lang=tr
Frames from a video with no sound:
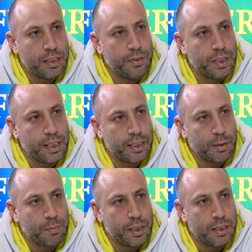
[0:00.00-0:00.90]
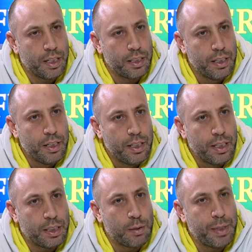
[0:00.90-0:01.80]
Twitter hesaplarından
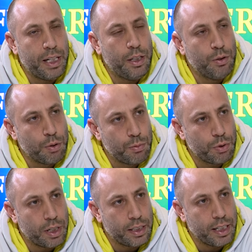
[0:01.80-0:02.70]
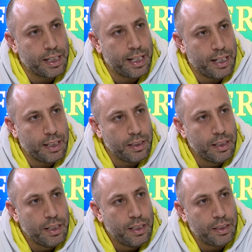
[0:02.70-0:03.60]
ya da belli yorumculardan gelen
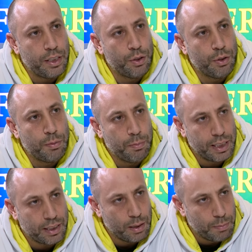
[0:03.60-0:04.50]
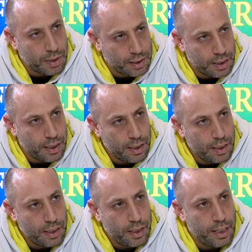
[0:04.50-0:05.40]
Trio baz alınması,
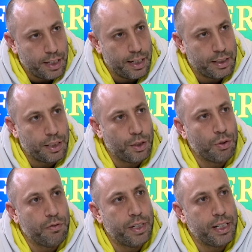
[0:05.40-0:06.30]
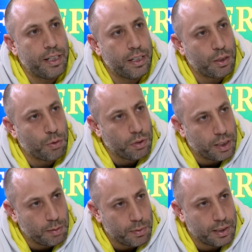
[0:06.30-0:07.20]
e, Trio'nun verilerinin
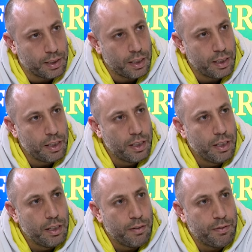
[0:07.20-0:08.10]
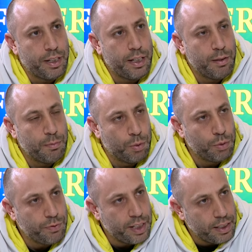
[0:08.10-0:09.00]
kullanılması ve bu
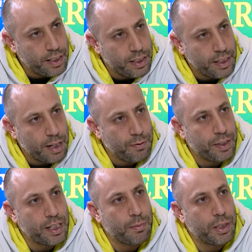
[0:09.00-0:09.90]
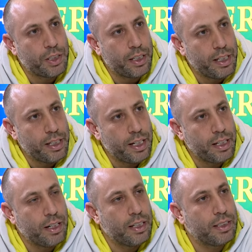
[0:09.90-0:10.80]
verilerin hep Fenerbahçe aleyhine
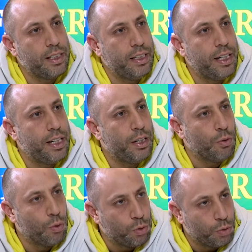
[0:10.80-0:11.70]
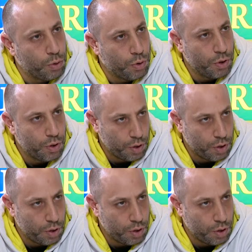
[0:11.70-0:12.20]
Galatasaray'ın lehine olduğu